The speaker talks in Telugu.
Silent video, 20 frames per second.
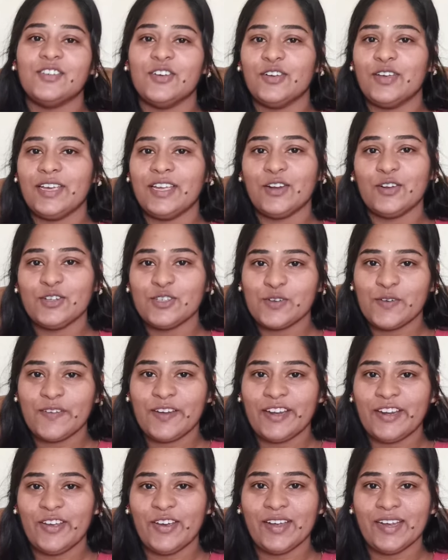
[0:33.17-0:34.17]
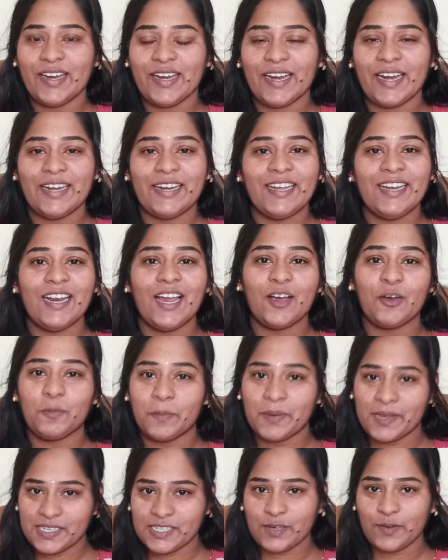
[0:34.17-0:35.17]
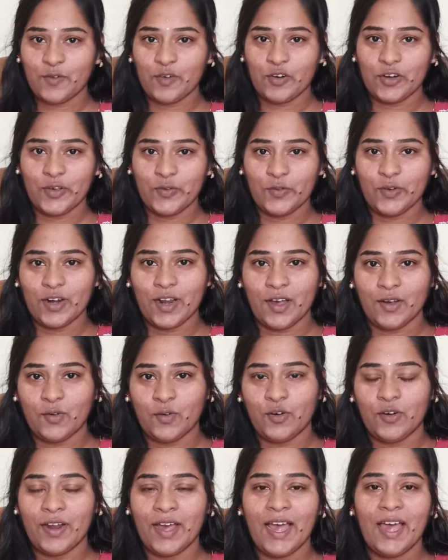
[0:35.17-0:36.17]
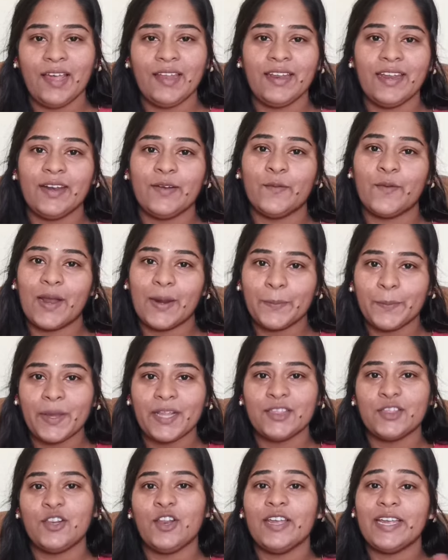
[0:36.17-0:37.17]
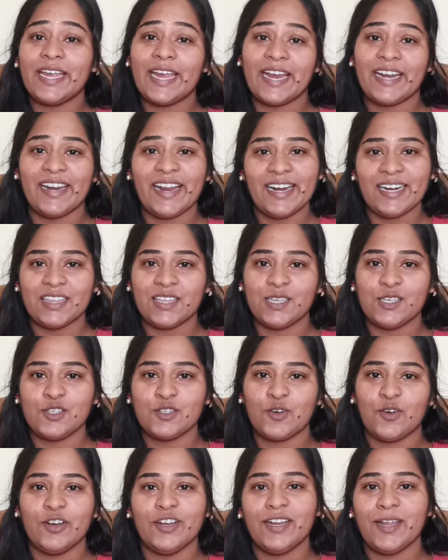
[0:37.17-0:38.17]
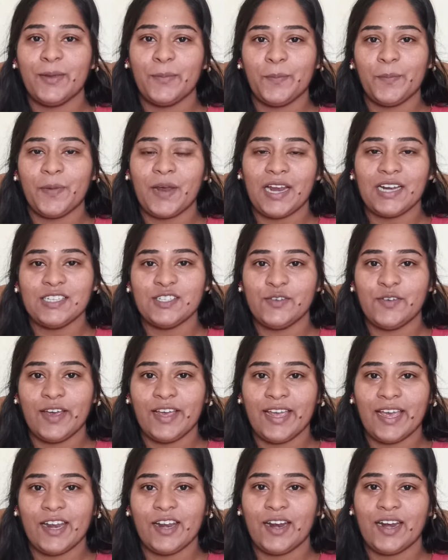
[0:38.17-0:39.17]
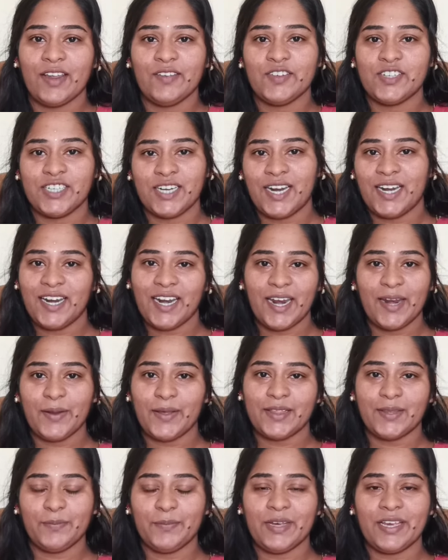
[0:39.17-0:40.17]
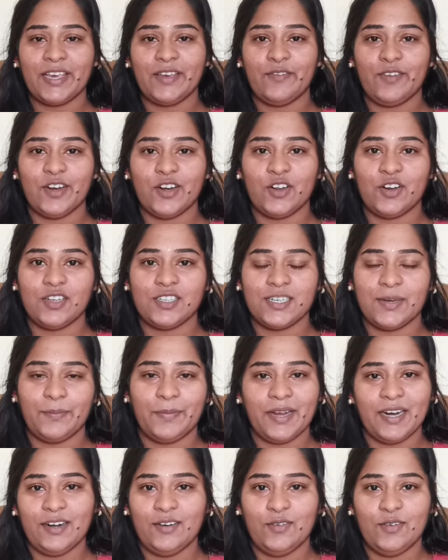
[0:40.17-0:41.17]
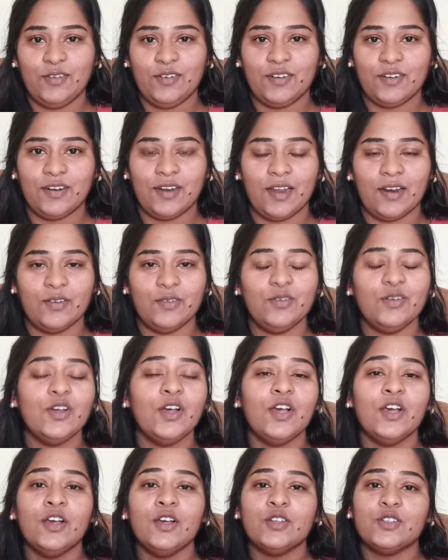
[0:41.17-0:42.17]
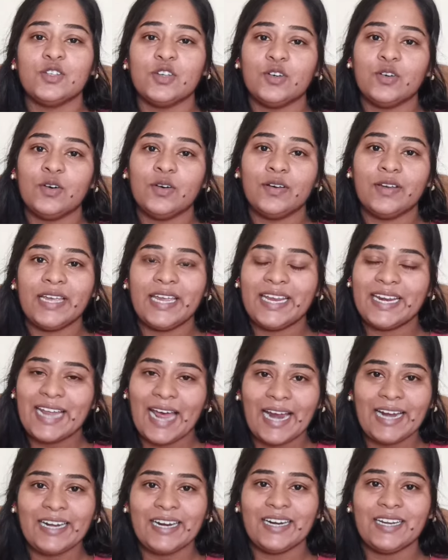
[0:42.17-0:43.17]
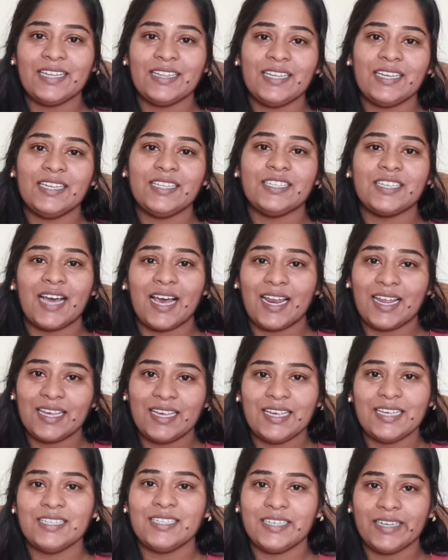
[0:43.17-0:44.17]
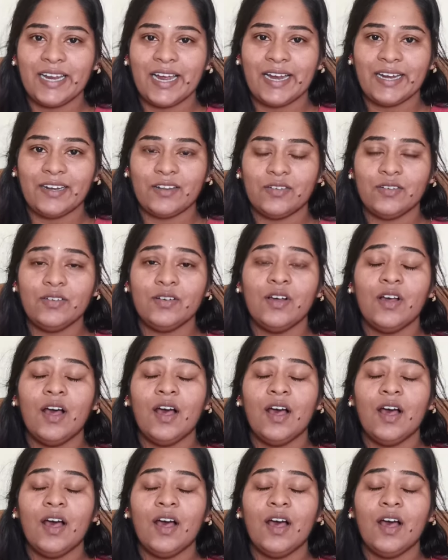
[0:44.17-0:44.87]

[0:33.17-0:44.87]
సో ఈ రోజు వీడియో ఏంటంటే నాకు పీసీఓడి ఉన్నా కూడా నేను వన్ మంత్ లో ఏ డైట్ తీసుకొని కన్సీవ్ అయ్యాను అనే విషయాన్ని నేనైతే మీకు ఈ వీడియోలో చెప్పాలనుకుంటున్నాను సో ఈ డైట్ అనేది చాలా ఈజీ డైట్